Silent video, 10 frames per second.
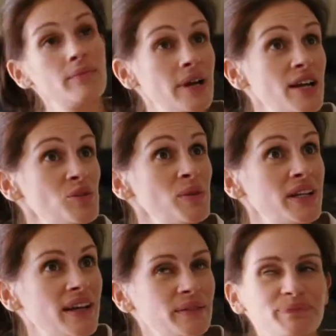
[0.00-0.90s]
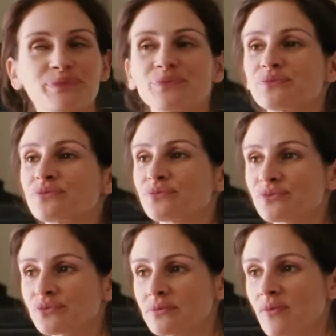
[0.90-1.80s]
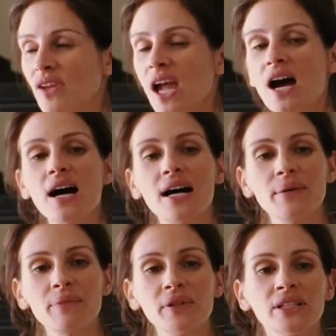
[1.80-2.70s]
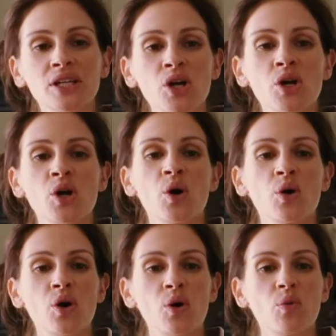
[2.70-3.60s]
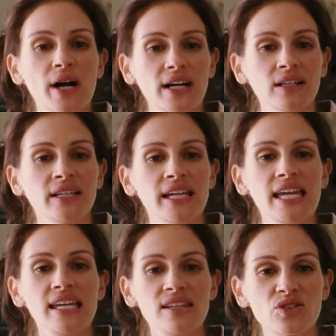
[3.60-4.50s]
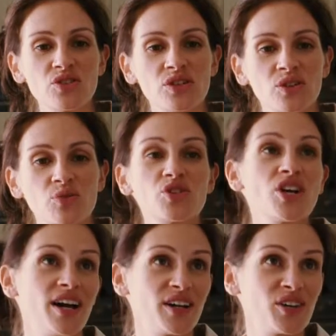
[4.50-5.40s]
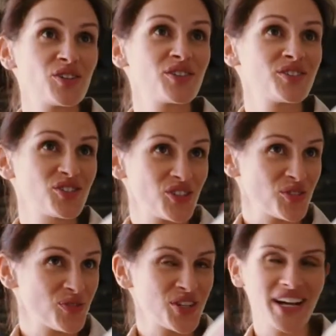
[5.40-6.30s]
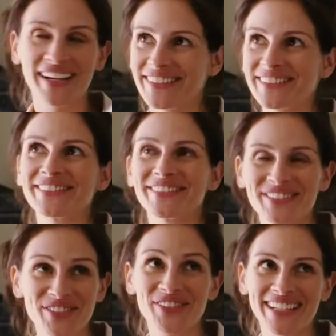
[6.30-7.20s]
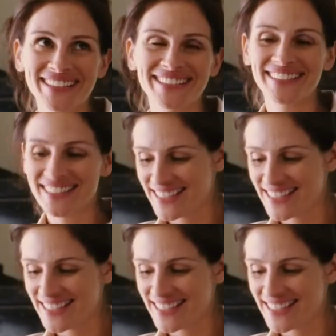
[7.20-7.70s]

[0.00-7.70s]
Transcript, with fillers: Э, мой муж. А, он э, уже вышел на пенсию только что.